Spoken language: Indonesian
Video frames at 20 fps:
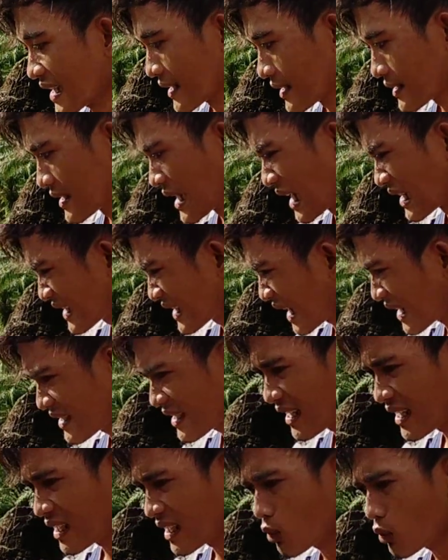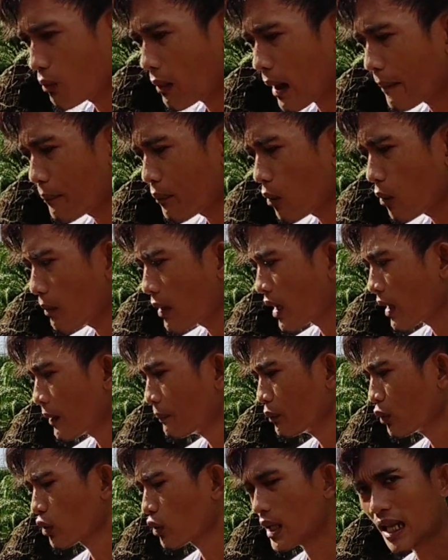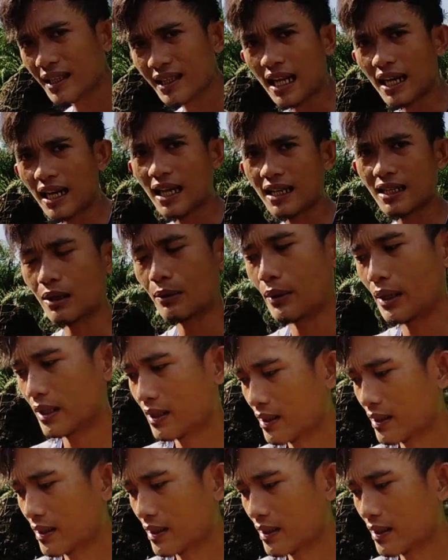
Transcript: dan cacing itu mampu mengemburkan tanah sahabat